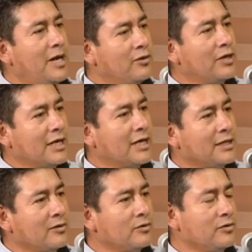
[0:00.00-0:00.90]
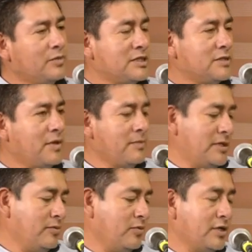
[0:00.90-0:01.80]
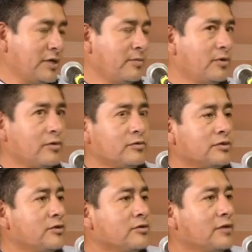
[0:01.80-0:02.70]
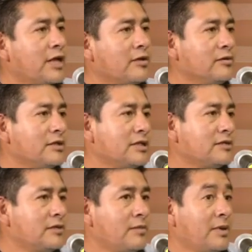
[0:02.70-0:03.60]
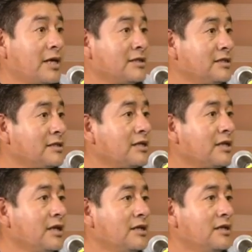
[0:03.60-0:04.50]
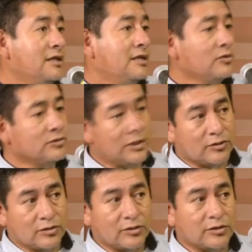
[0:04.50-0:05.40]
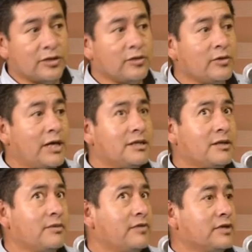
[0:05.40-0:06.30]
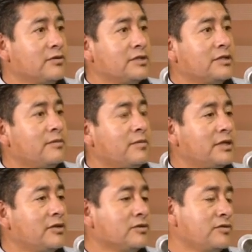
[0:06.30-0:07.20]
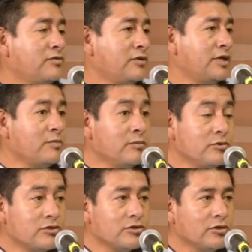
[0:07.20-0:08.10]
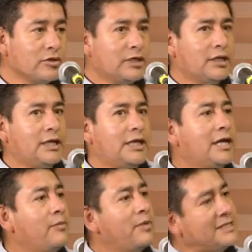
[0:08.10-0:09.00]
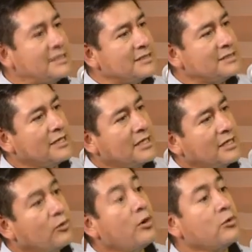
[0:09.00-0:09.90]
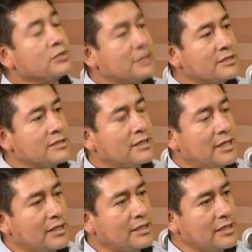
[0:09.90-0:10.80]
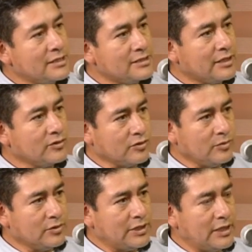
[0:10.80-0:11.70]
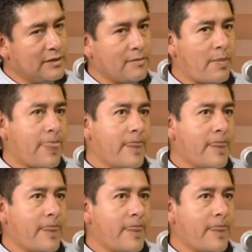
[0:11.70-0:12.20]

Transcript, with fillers: valora cada uno, principalmente, por ejemplo, gusano soldado es una plaga cíclica, gusano cogollero igual, también factores climáticos influyen mucho en la presencia o ausencia del insecto como tal.